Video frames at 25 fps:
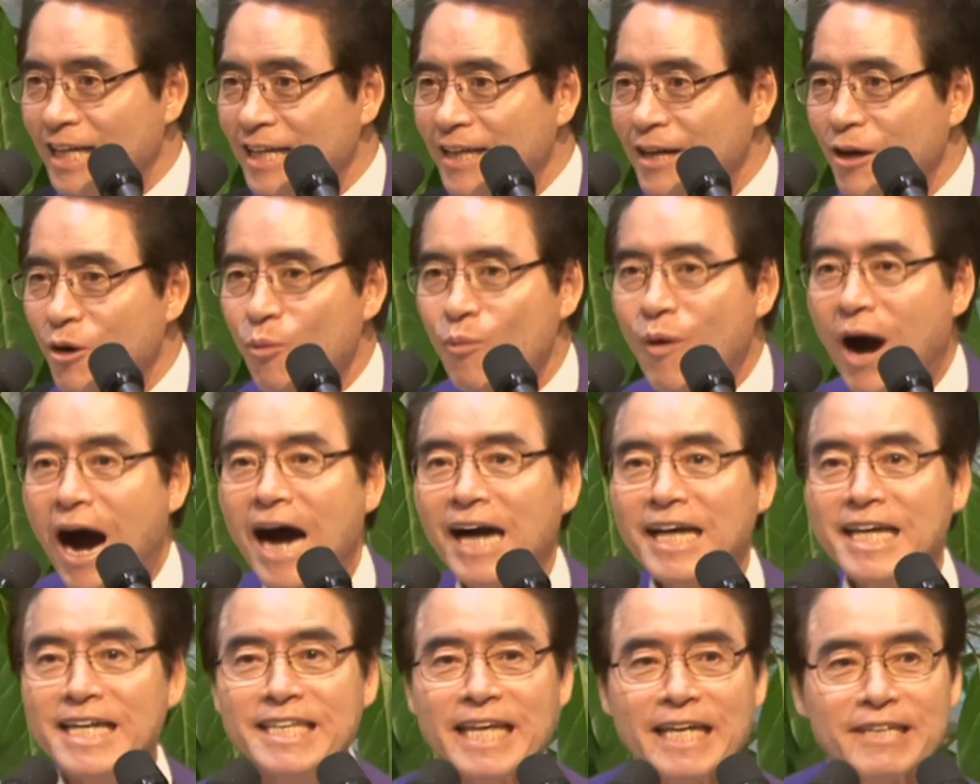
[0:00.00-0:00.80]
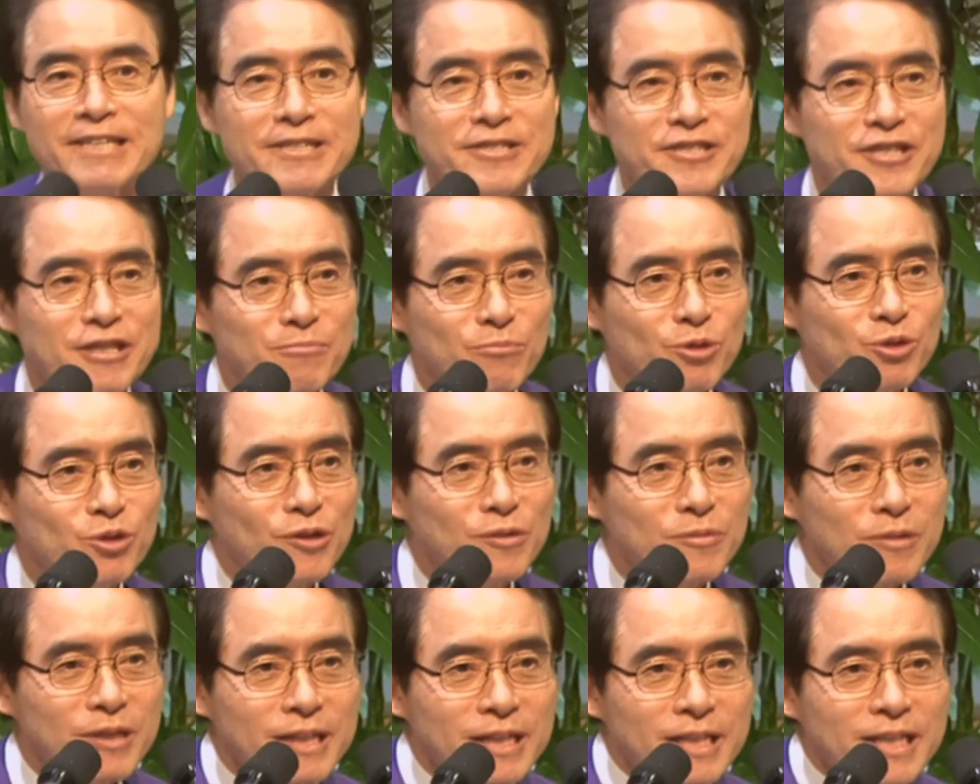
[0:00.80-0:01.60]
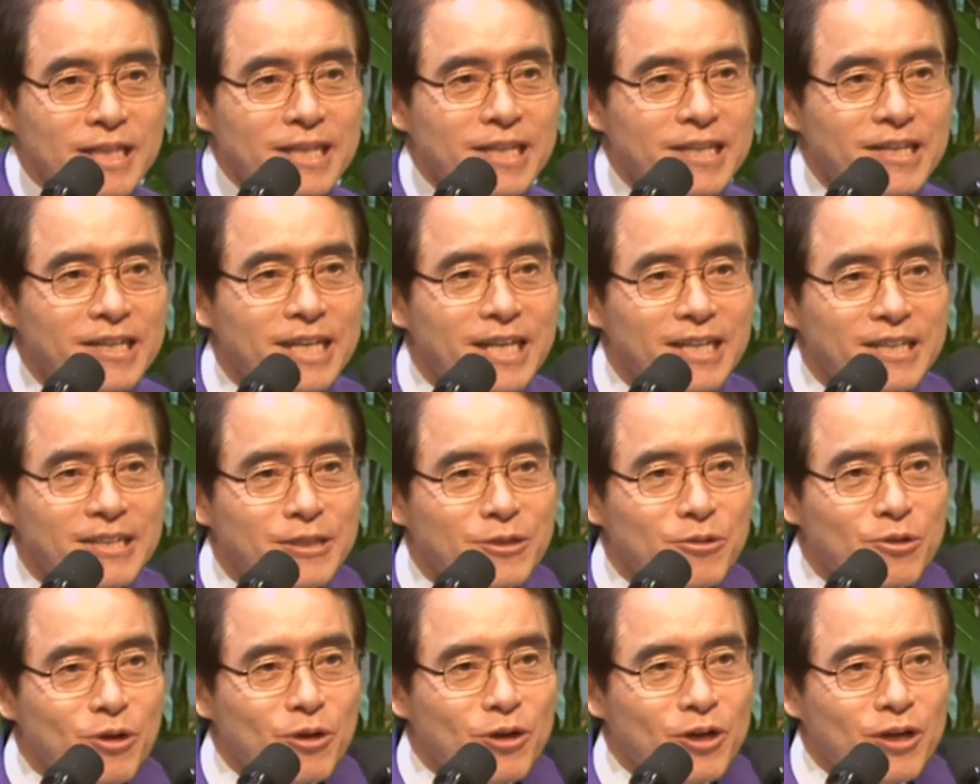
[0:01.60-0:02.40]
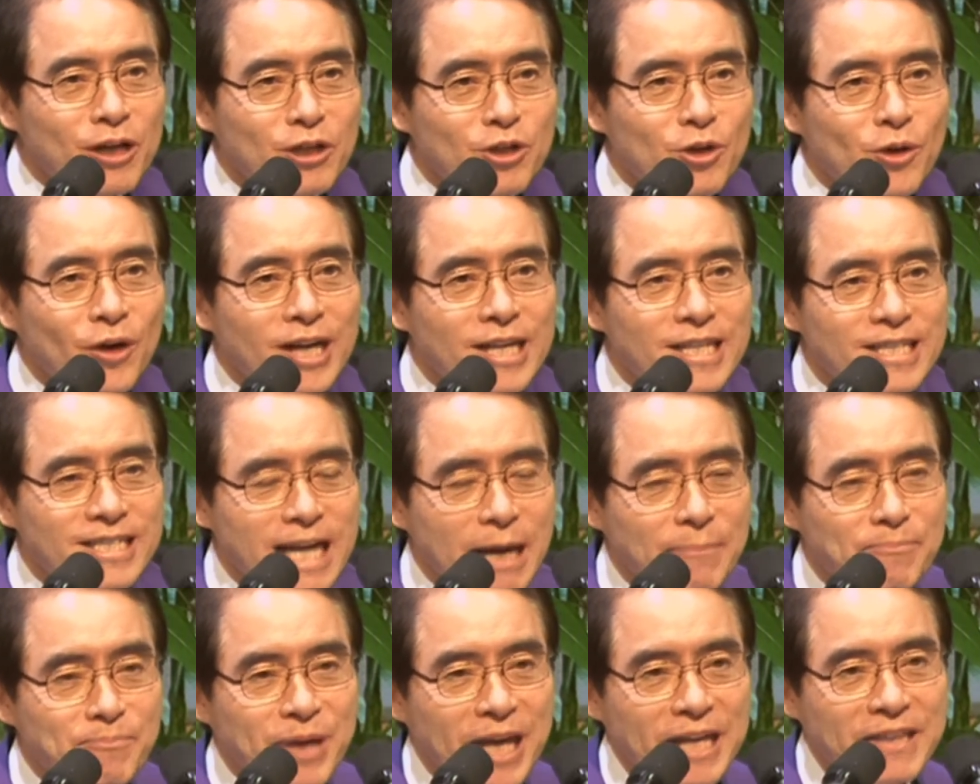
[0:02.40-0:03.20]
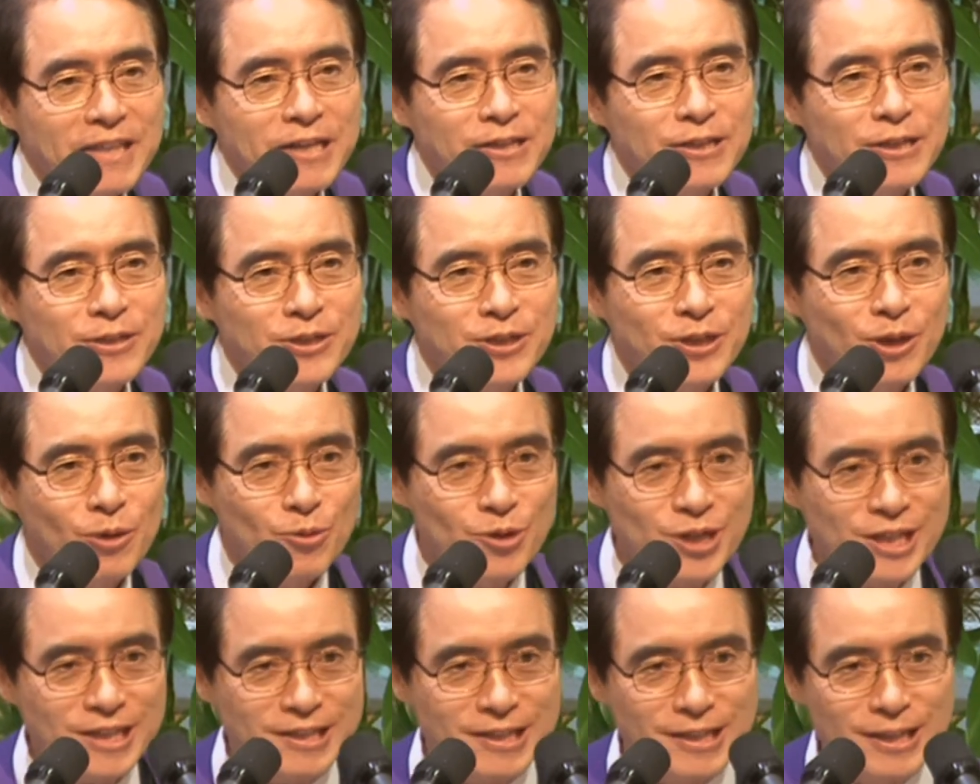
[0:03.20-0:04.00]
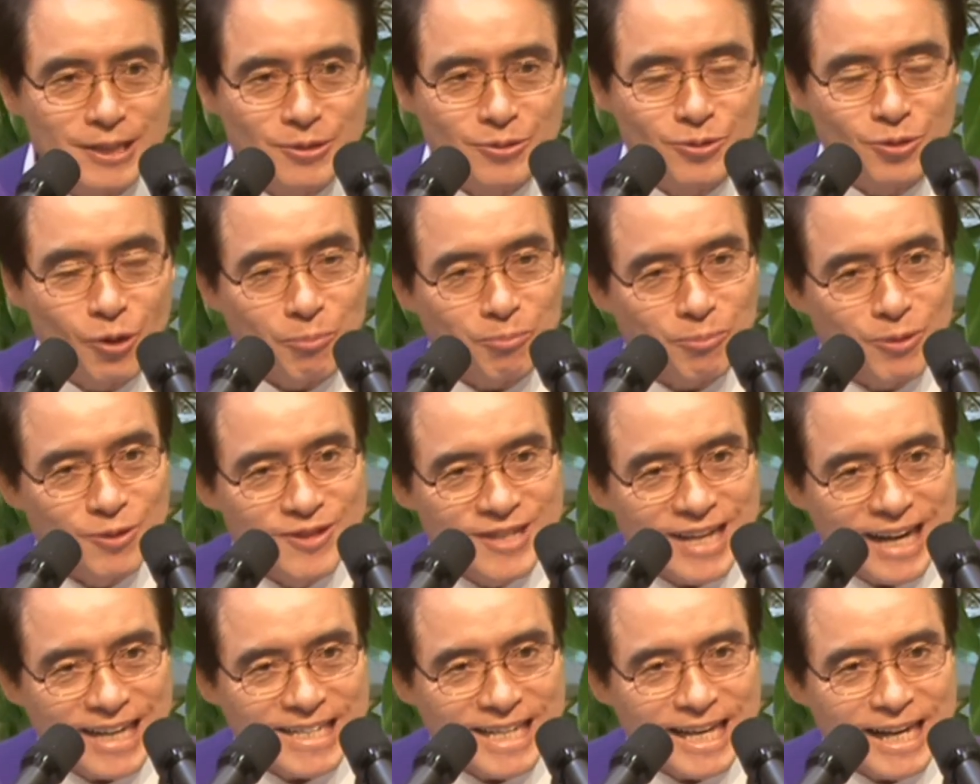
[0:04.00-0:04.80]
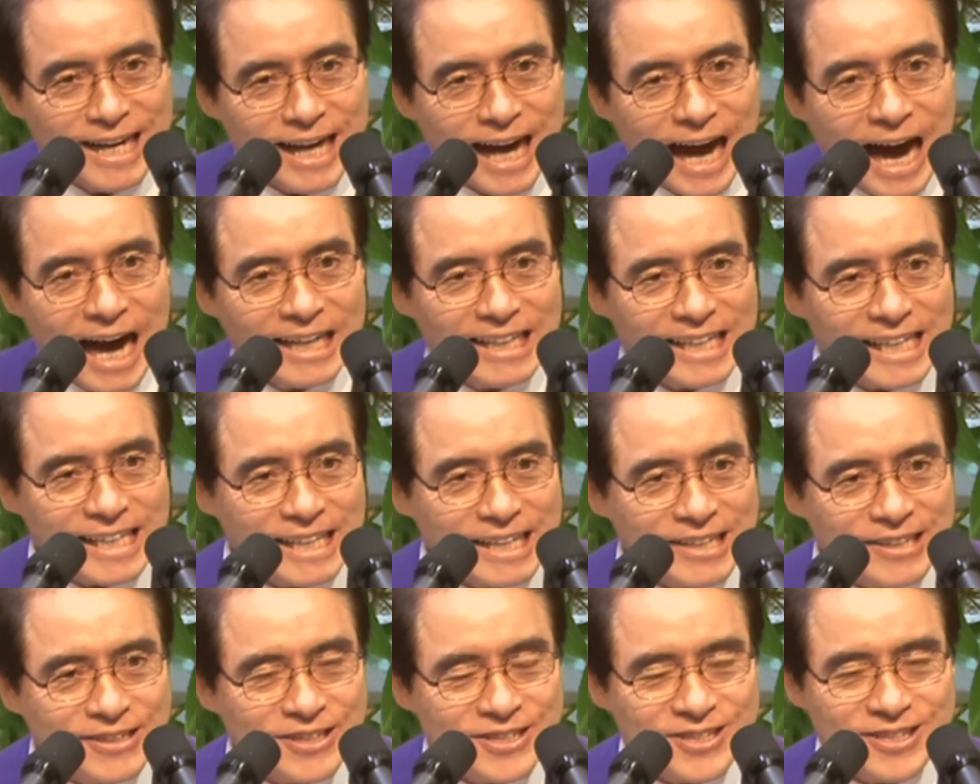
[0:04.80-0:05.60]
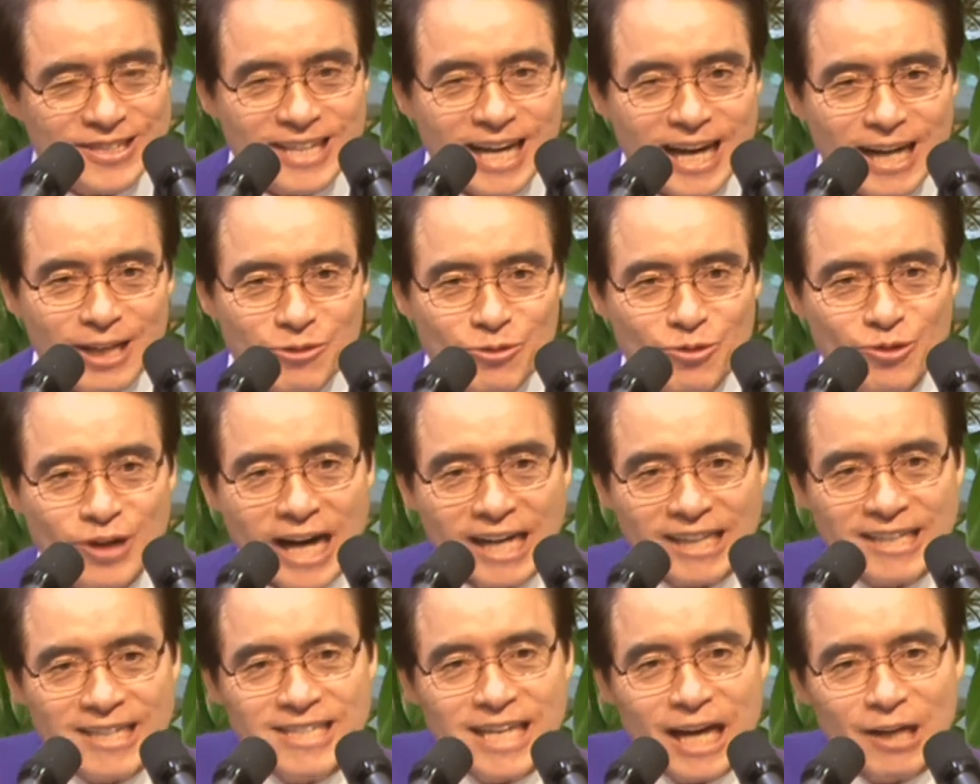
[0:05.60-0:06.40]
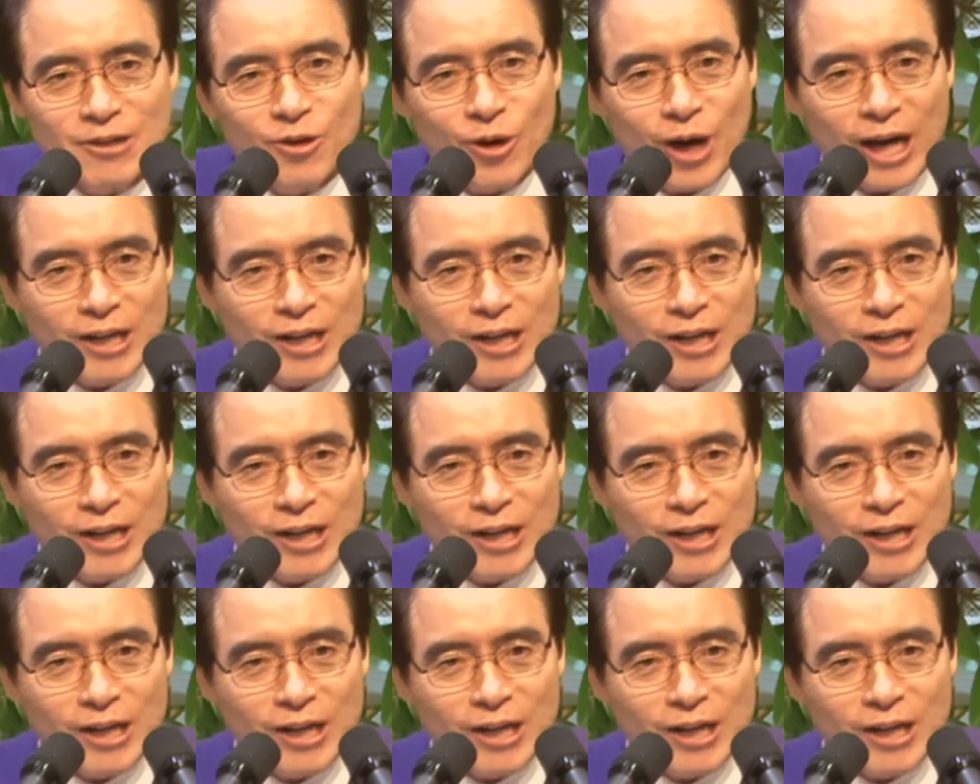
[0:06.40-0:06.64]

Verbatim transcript: 왕이 되든지 무슨 이렇게 큰 권력을 잡게 될 것이고 우리들은 높은 자리에 앉게 될 것이다. 누가 크냐 누가,